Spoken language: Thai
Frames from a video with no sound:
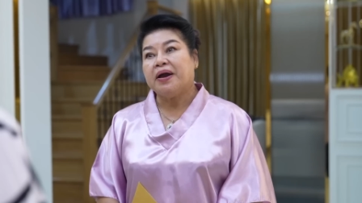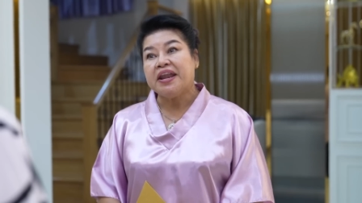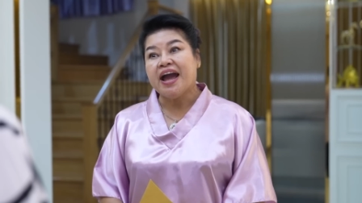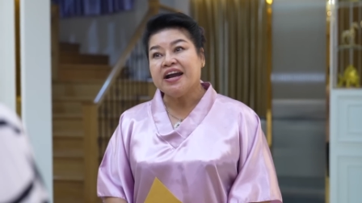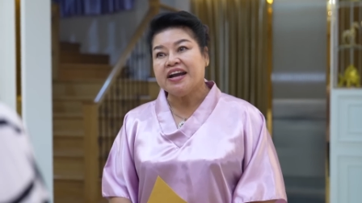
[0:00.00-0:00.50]
พ
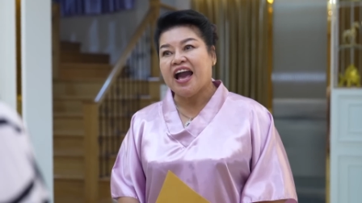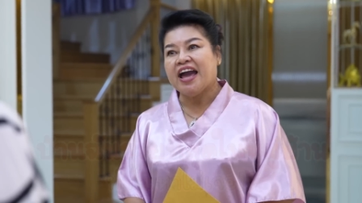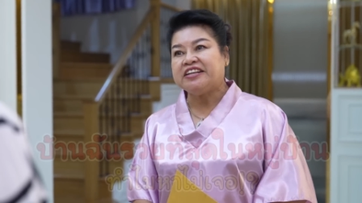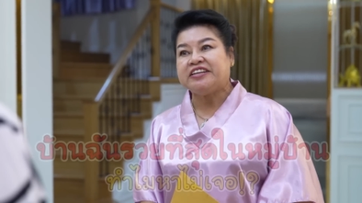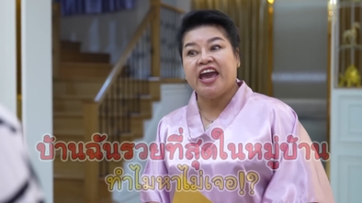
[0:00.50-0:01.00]
นักงา
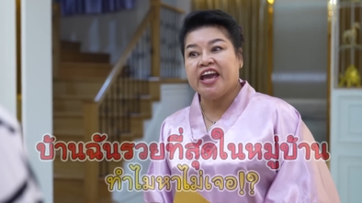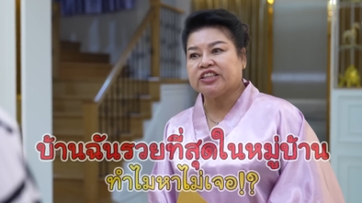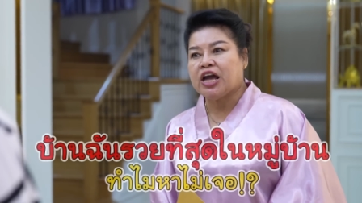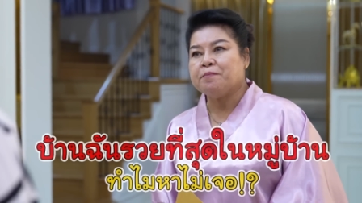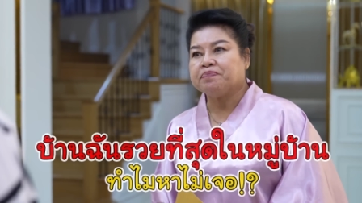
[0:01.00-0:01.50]
นแก่
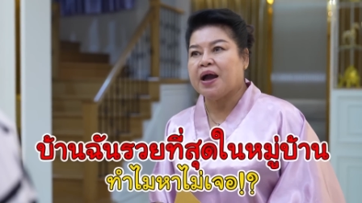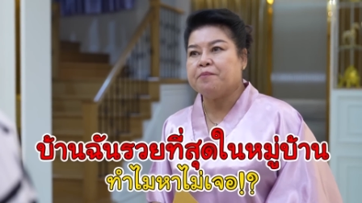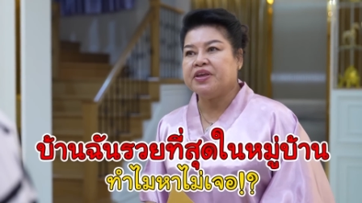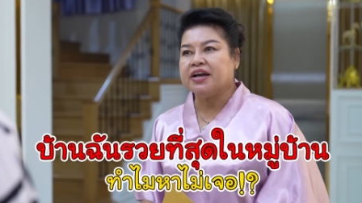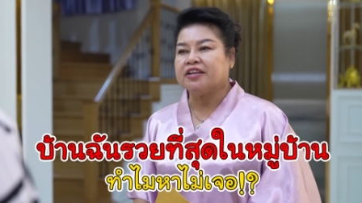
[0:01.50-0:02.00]

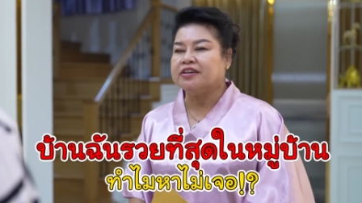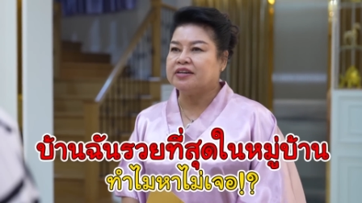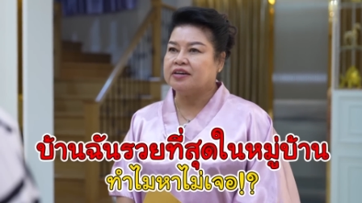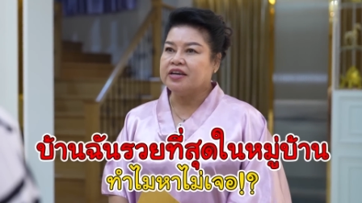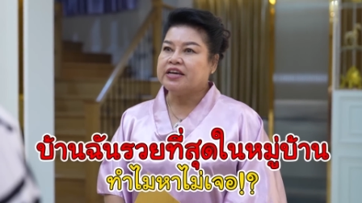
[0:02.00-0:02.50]
ต่ำอย่างเธ
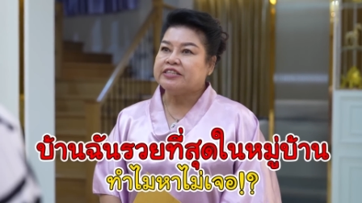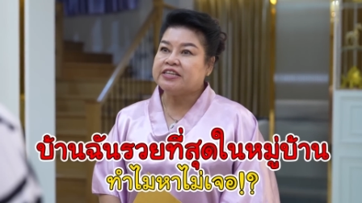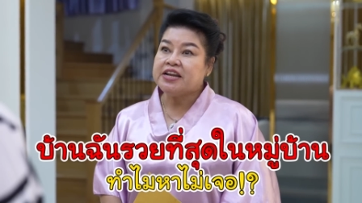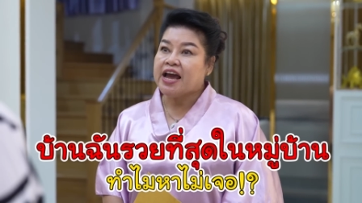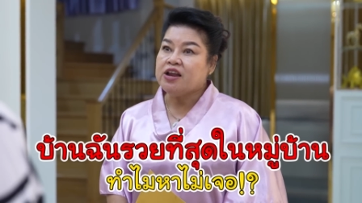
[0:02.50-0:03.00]
อ
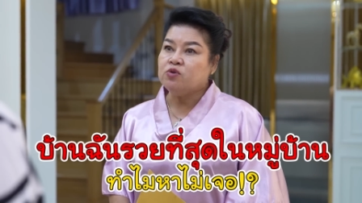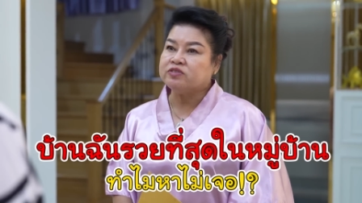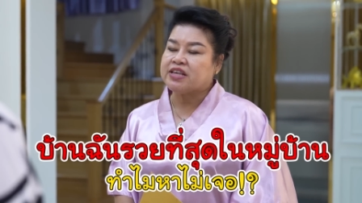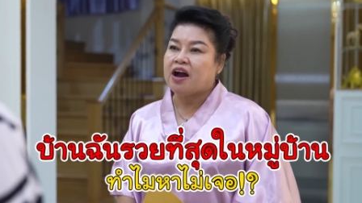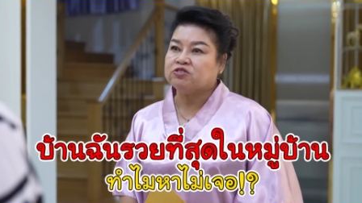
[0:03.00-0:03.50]
ฉันให้ลู
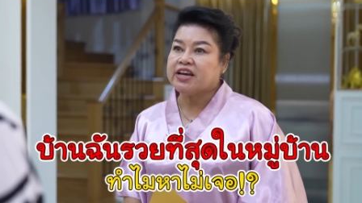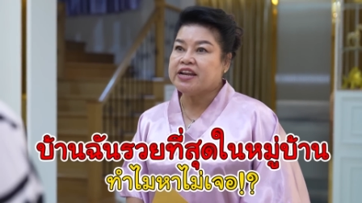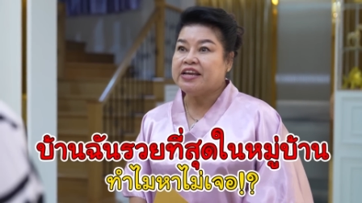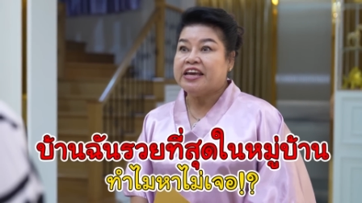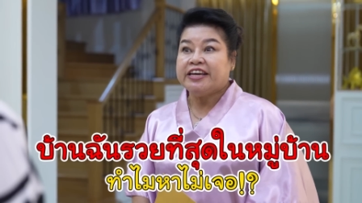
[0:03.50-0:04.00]
กสาวฉั
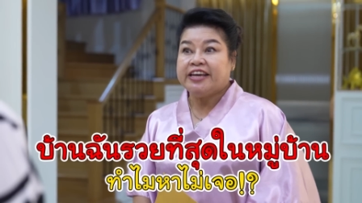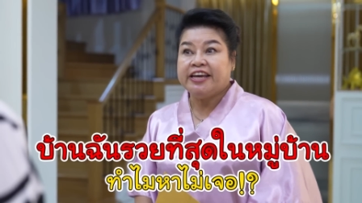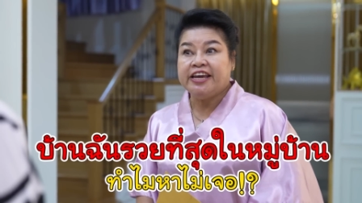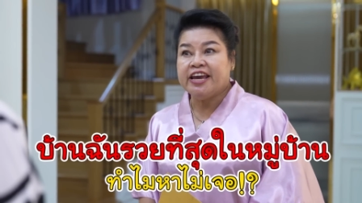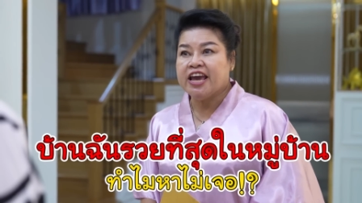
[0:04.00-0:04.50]
นเค
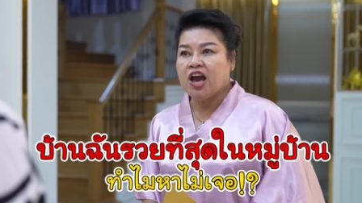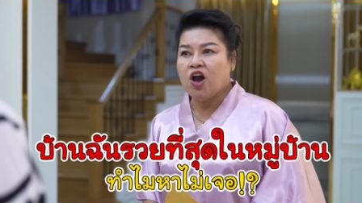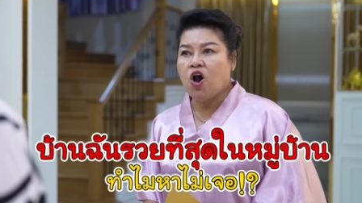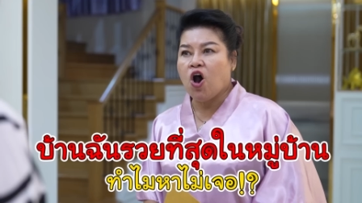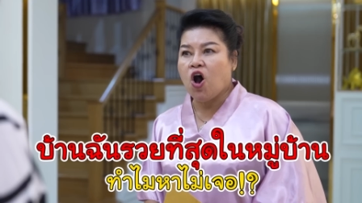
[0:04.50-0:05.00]
ลียร์ออก
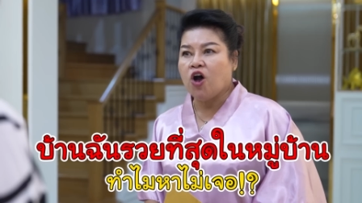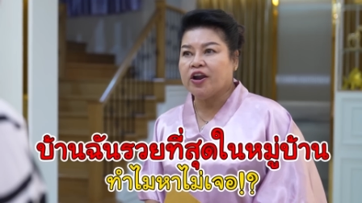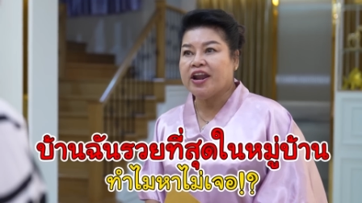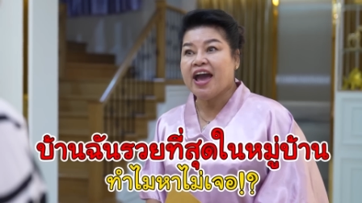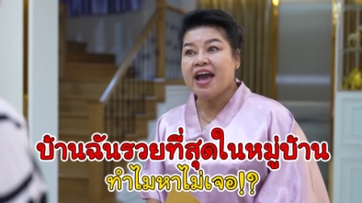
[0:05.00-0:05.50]
ได้ส
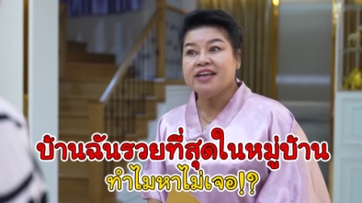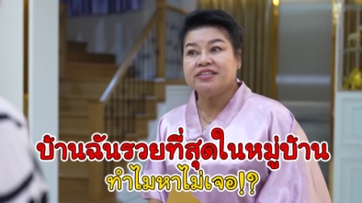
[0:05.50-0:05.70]
บาย